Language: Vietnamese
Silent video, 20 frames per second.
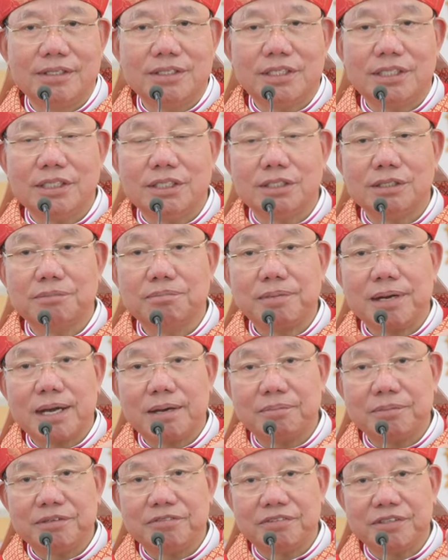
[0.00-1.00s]
Chỉ chừng
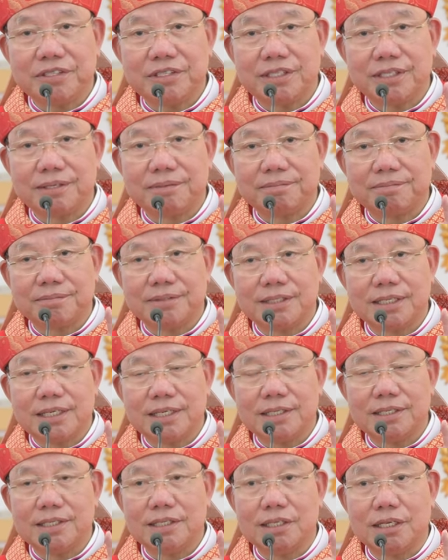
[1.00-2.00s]
30% trả
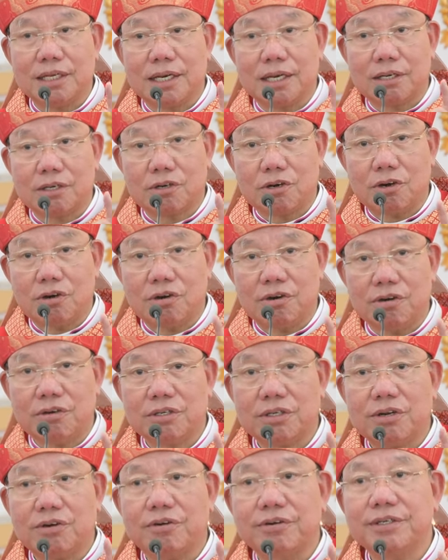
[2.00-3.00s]
lời là
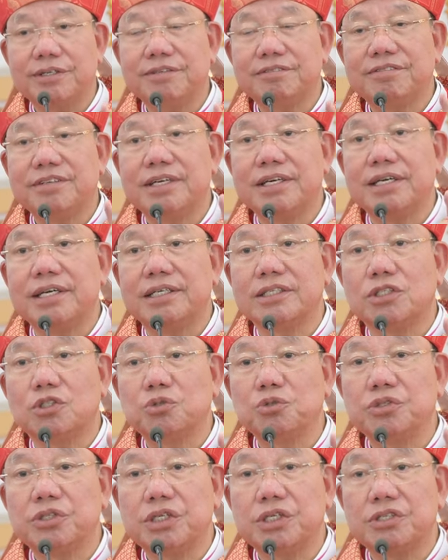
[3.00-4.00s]
có nói về
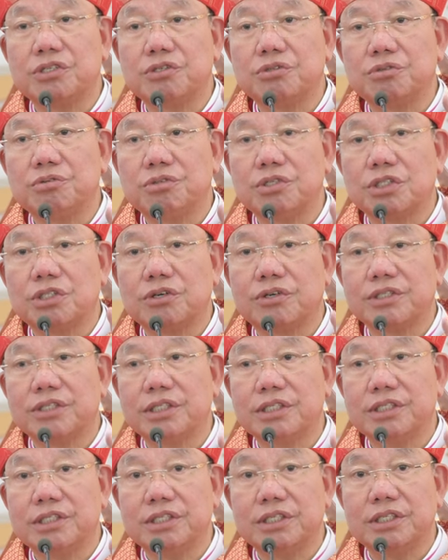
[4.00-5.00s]
Chúa Giêsu cho
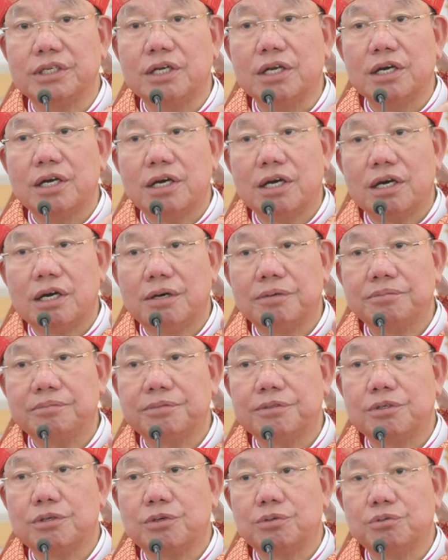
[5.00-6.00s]
những người
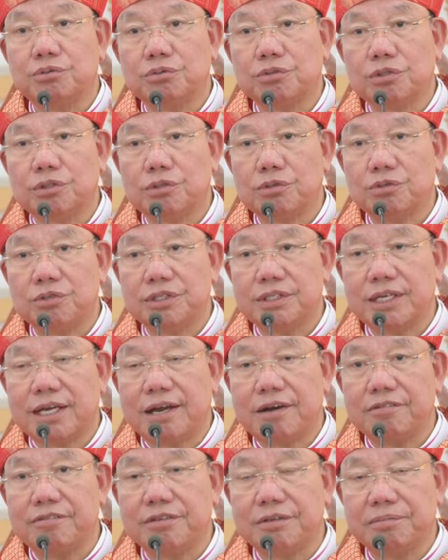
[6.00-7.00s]
không cùng tôn
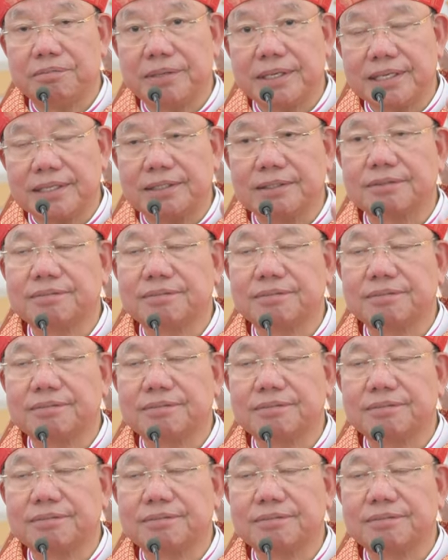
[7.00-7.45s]
giáo với mình.